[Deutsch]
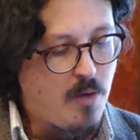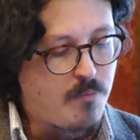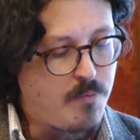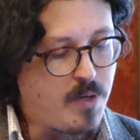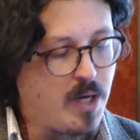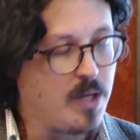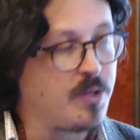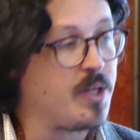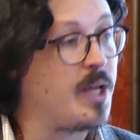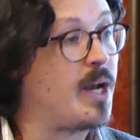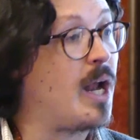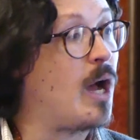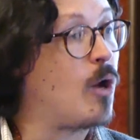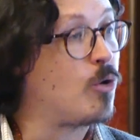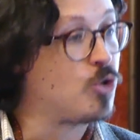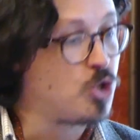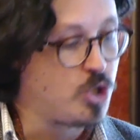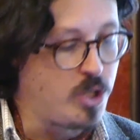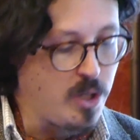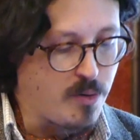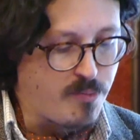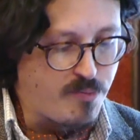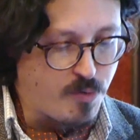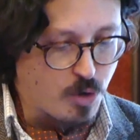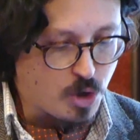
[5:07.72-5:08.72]
Während ein
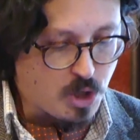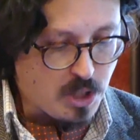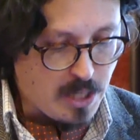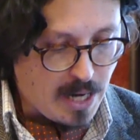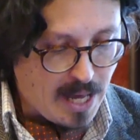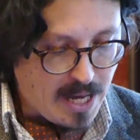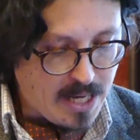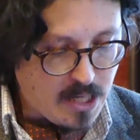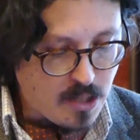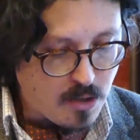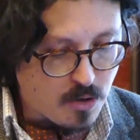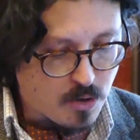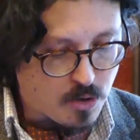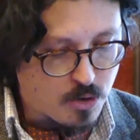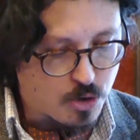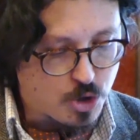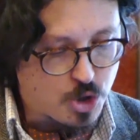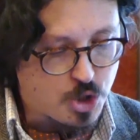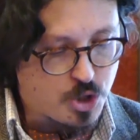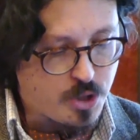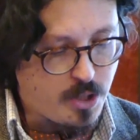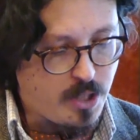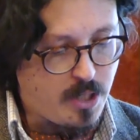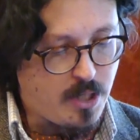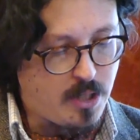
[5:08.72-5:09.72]
Ausstieg für kleinere
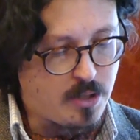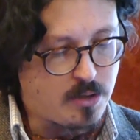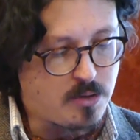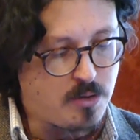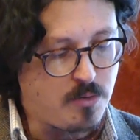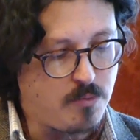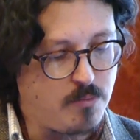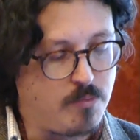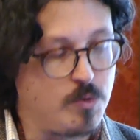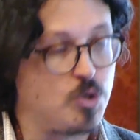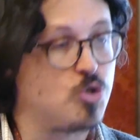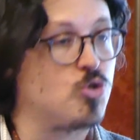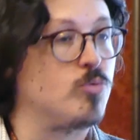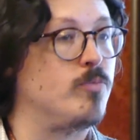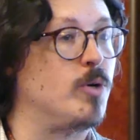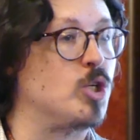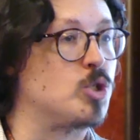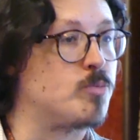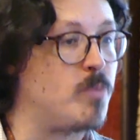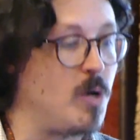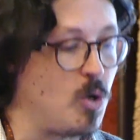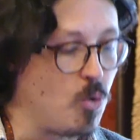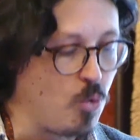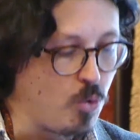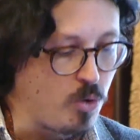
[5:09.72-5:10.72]
Staaten, wie zum
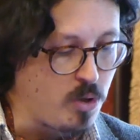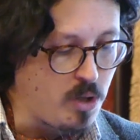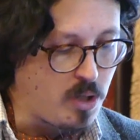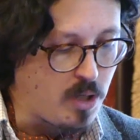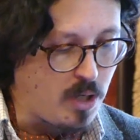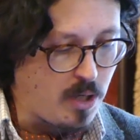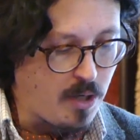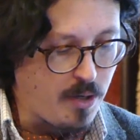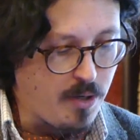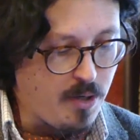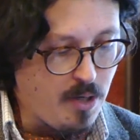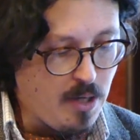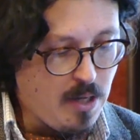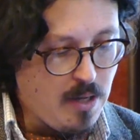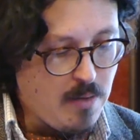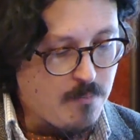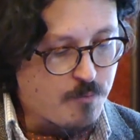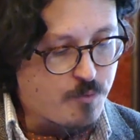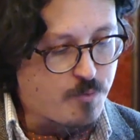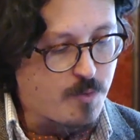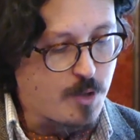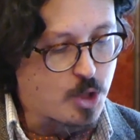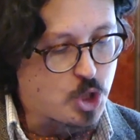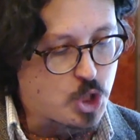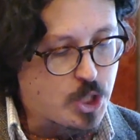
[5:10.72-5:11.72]
Beispiel Ungarn,
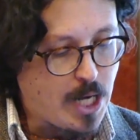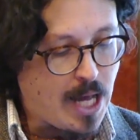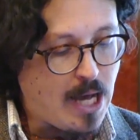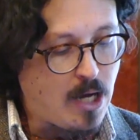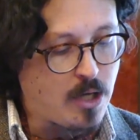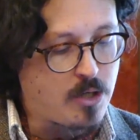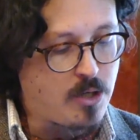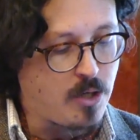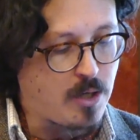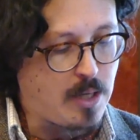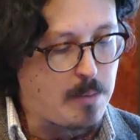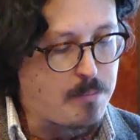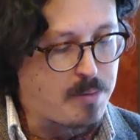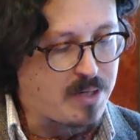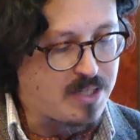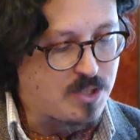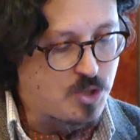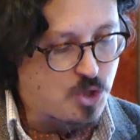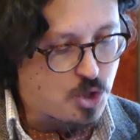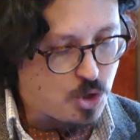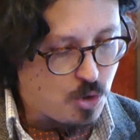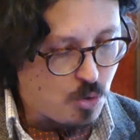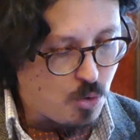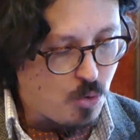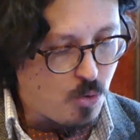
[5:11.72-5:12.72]
zwar starke
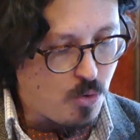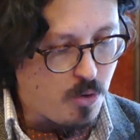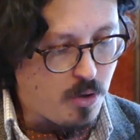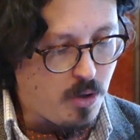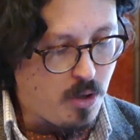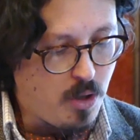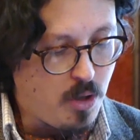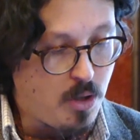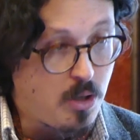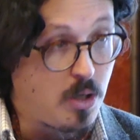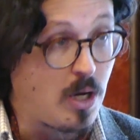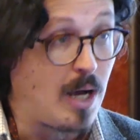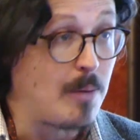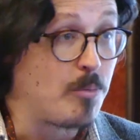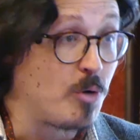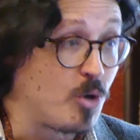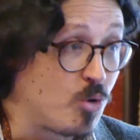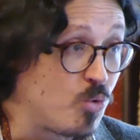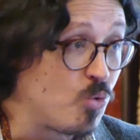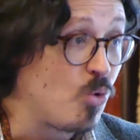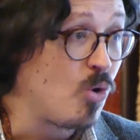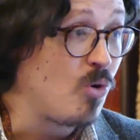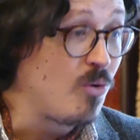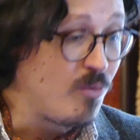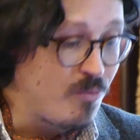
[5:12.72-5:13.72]
Repression, aber
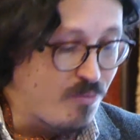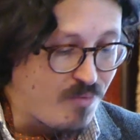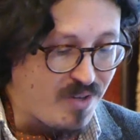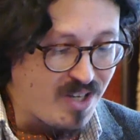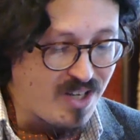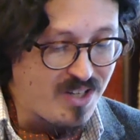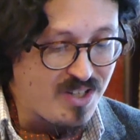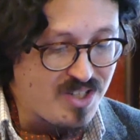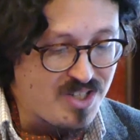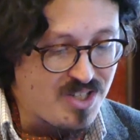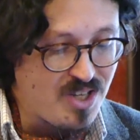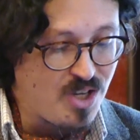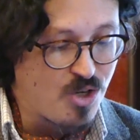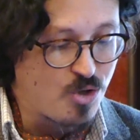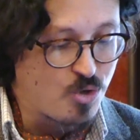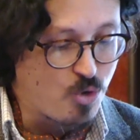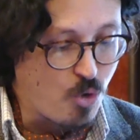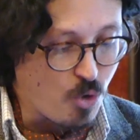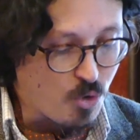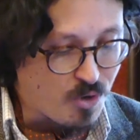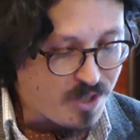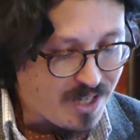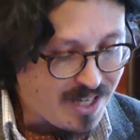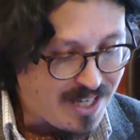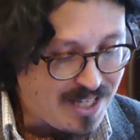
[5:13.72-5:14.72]
nur wenig
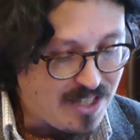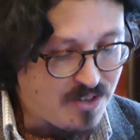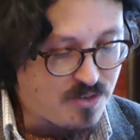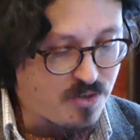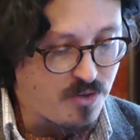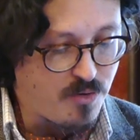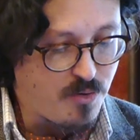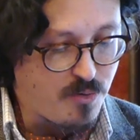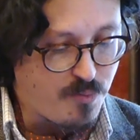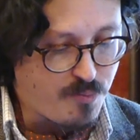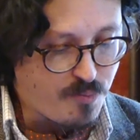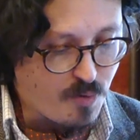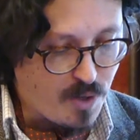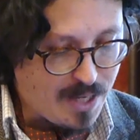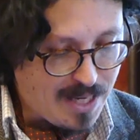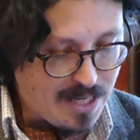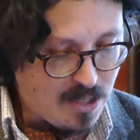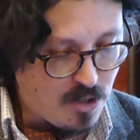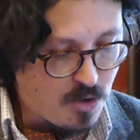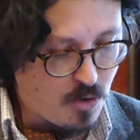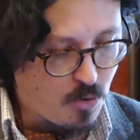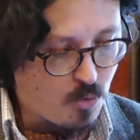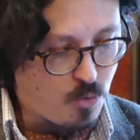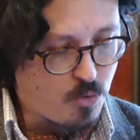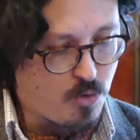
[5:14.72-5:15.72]
konkrete
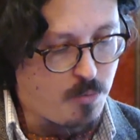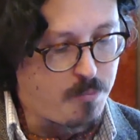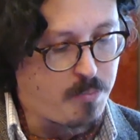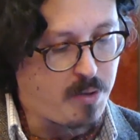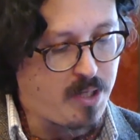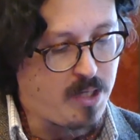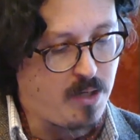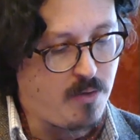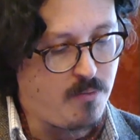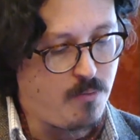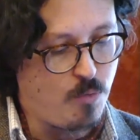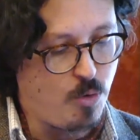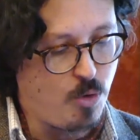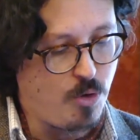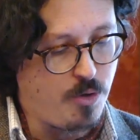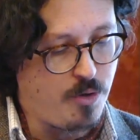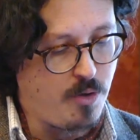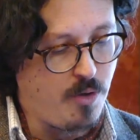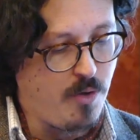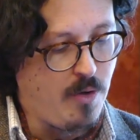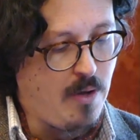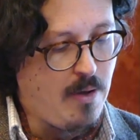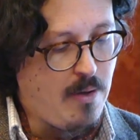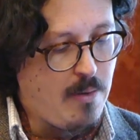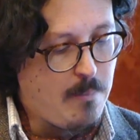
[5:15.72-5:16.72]
Veränderungen bringen
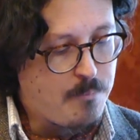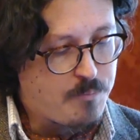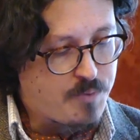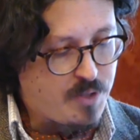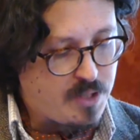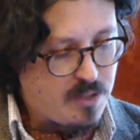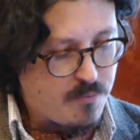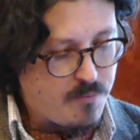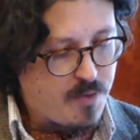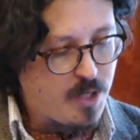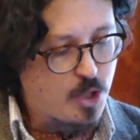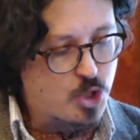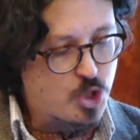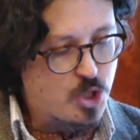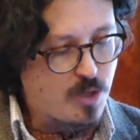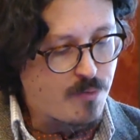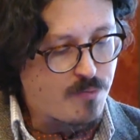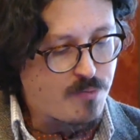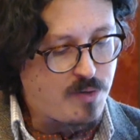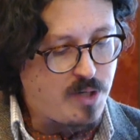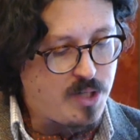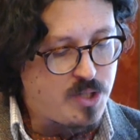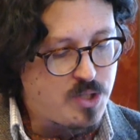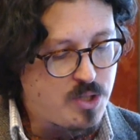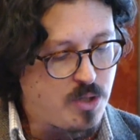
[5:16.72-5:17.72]
würde da die
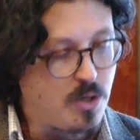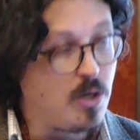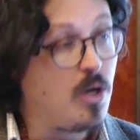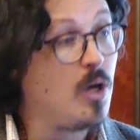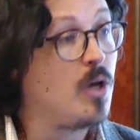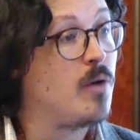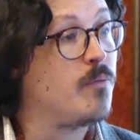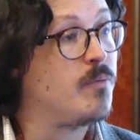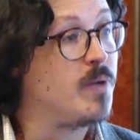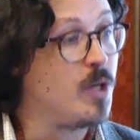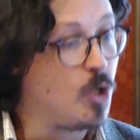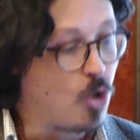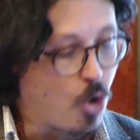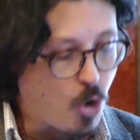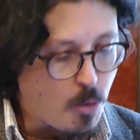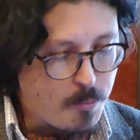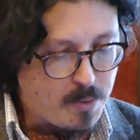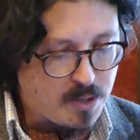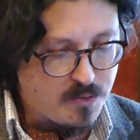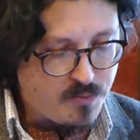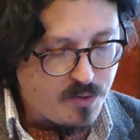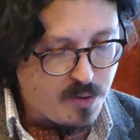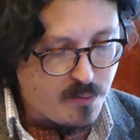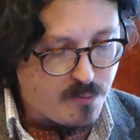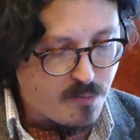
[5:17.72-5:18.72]
wirtschaftliche wie
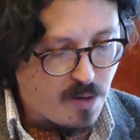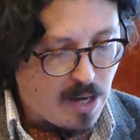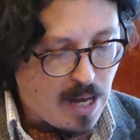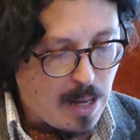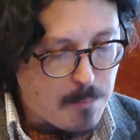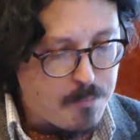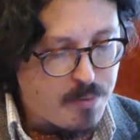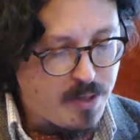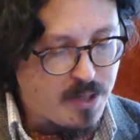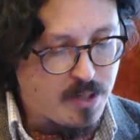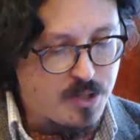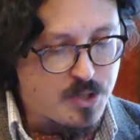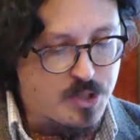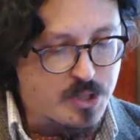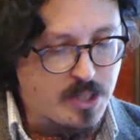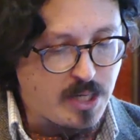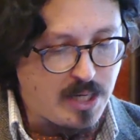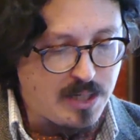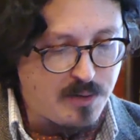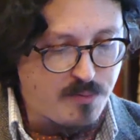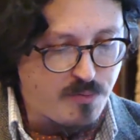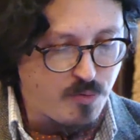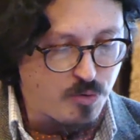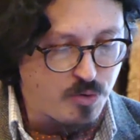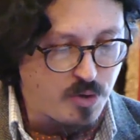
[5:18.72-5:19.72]
normative
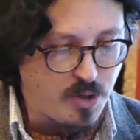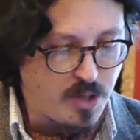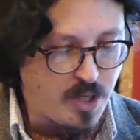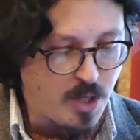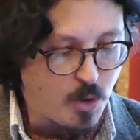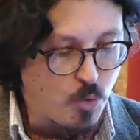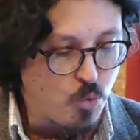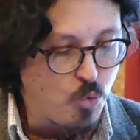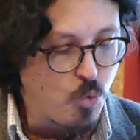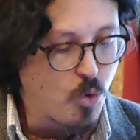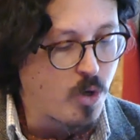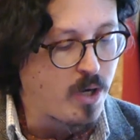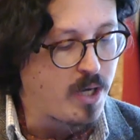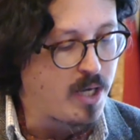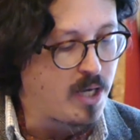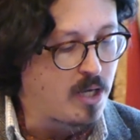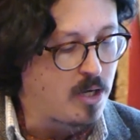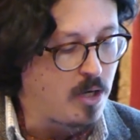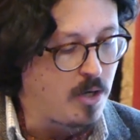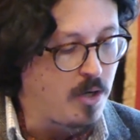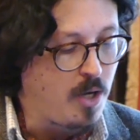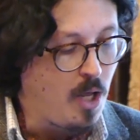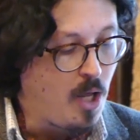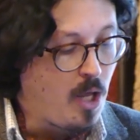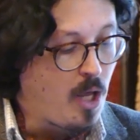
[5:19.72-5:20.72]
Abhängigkeit von den
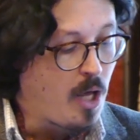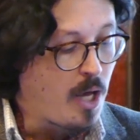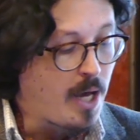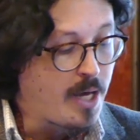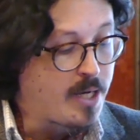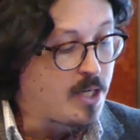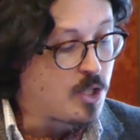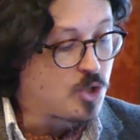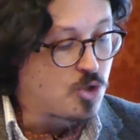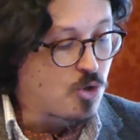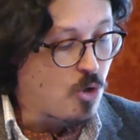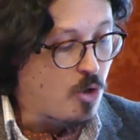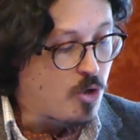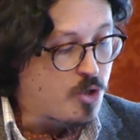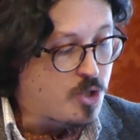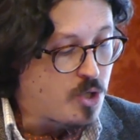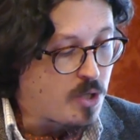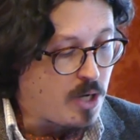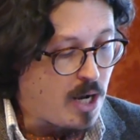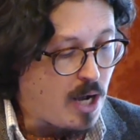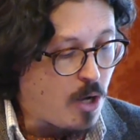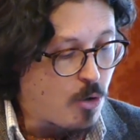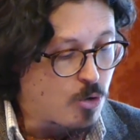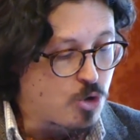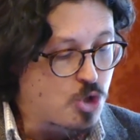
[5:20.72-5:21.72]
EU-Regeln einen
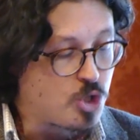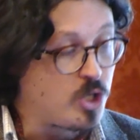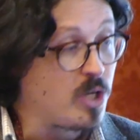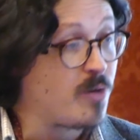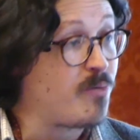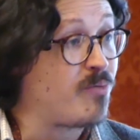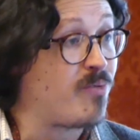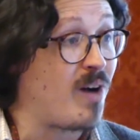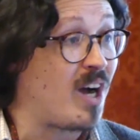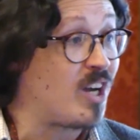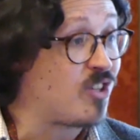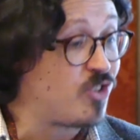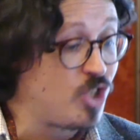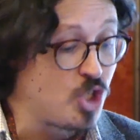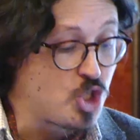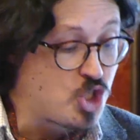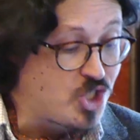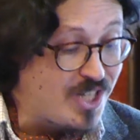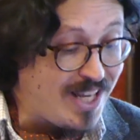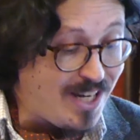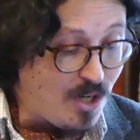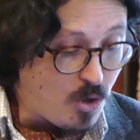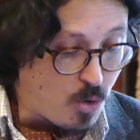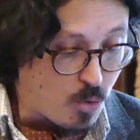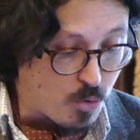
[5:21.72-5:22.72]
solchen Ausstieg faktisch
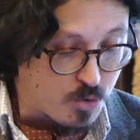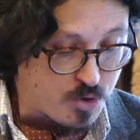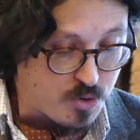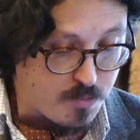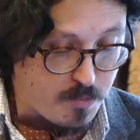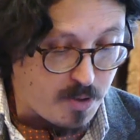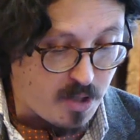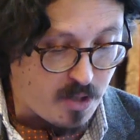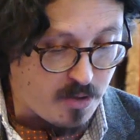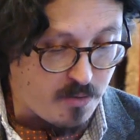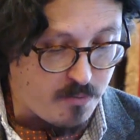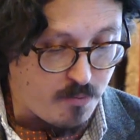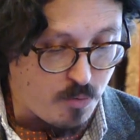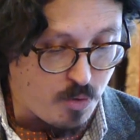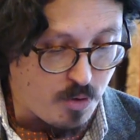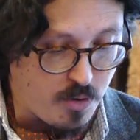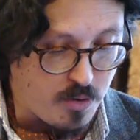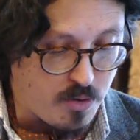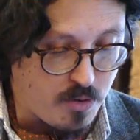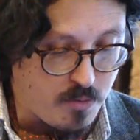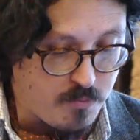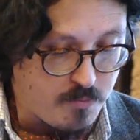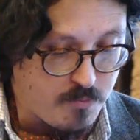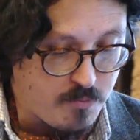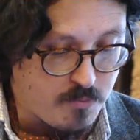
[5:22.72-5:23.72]
sinnlos machen
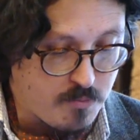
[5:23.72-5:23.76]
würde.